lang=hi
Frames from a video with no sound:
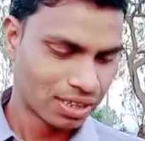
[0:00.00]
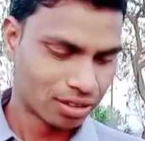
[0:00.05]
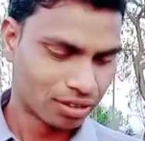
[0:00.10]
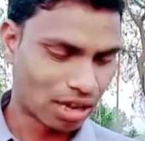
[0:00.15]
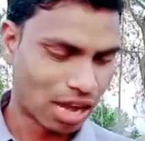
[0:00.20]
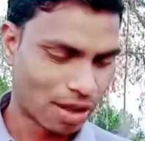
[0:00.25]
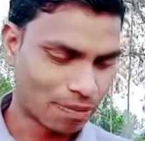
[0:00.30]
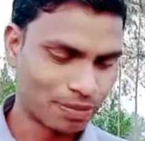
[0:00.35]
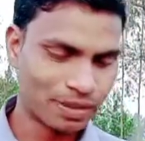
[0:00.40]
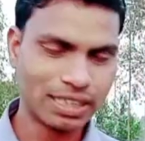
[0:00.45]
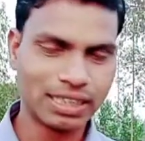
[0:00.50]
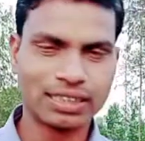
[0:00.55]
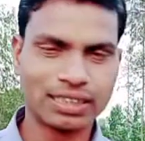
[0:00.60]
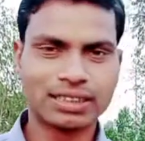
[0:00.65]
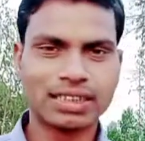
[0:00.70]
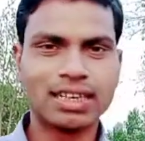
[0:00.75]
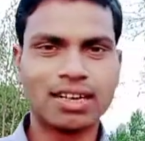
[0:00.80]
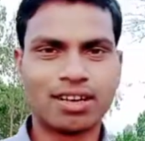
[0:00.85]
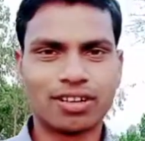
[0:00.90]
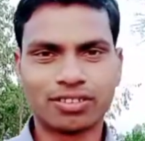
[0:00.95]
तो आपने
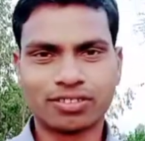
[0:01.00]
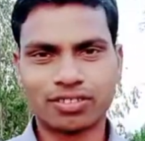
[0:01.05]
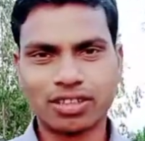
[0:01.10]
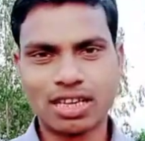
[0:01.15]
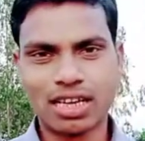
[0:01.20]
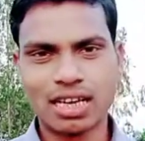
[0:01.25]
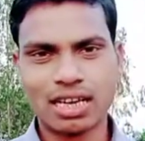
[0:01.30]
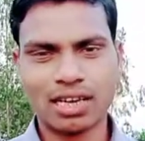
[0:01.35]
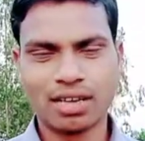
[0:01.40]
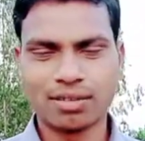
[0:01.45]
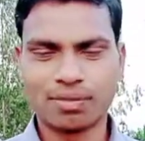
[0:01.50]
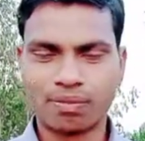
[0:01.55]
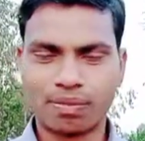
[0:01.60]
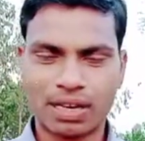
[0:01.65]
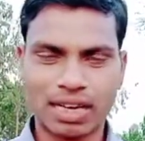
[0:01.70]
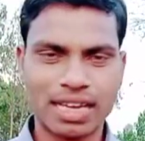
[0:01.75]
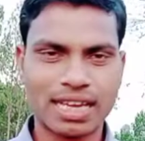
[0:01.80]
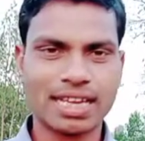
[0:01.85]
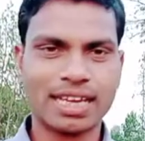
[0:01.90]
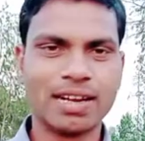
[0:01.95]
इतना हौसला
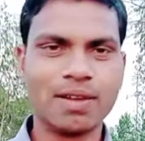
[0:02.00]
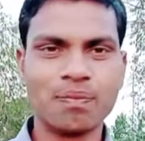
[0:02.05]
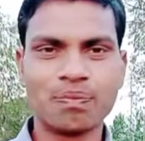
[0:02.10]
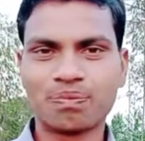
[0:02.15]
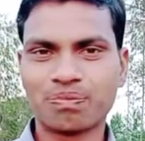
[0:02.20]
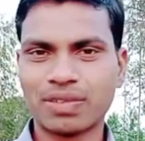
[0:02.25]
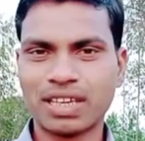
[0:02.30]
बढ़ाया